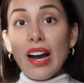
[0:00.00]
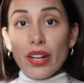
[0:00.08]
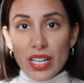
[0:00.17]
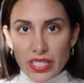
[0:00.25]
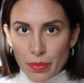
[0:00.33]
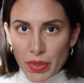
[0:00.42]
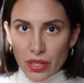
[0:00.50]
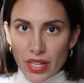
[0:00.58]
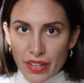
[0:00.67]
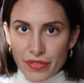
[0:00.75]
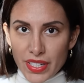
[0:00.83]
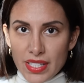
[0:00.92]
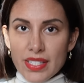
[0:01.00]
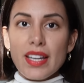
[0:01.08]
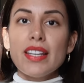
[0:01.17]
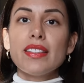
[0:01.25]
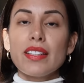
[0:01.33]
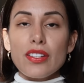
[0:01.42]
Ahora les explico la diferencia
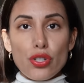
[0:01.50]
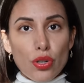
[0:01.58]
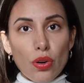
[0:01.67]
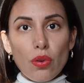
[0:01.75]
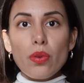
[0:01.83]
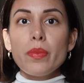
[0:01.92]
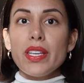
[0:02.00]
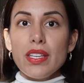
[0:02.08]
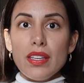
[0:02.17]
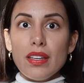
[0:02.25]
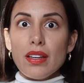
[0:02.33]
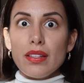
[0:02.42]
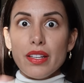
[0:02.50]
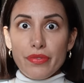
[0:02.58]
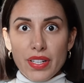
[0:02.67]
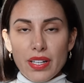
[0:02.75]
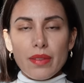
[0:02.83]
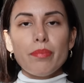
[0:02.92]
entre showroom y
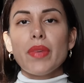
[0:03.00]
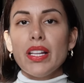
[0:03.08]
desfile.